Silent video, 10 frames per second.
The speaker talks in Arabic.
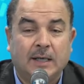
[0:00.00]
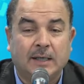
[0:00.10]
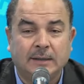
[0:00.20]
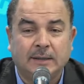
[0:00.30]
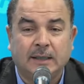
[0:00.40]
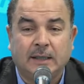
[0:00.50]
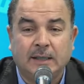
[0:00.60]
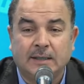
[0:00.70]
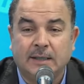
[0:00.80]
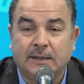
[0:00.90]
ردا
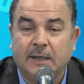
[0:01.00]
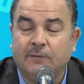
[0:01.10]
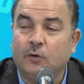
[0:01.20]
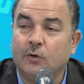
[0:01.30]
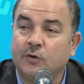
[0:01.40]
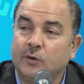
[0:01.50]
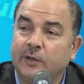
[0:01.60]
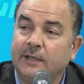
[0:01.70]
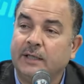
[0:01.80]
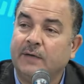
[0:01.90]
على استهداف
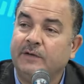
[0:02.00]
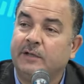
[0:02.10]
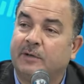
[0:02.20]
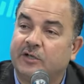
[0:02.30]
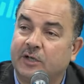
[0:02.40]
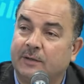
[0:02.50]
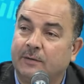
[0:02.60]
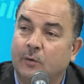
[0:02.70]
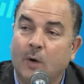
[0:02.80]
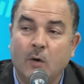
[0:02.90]
قنصليتها في دمشق
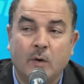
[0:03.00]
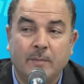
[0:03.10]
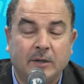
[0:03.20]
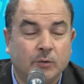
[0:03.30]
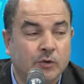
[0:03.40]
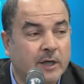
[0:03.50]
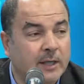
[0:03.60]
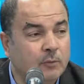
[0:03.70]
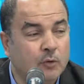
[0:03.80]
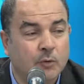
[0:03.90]
وهو ما
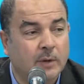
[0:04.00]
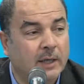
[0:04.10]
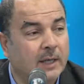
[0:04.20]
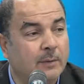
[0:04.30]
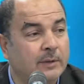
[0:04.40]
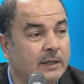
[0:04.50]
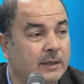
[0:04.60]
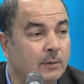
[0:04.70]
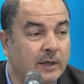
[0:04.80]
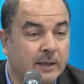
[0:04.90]
تجرمه القوانين
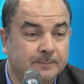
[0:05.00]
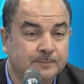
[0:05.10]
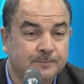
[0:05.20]
الدولية